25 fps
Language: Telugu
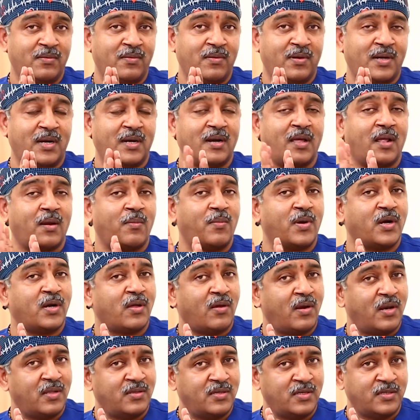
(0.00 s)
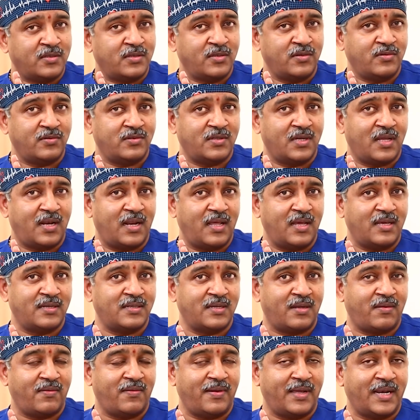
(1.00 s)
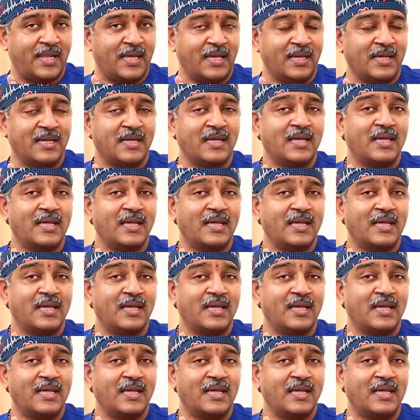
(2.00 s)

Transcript: ఒక డర్మటాలజిస్ట్ యూజ్ అయ్యే లేజర్ వేరే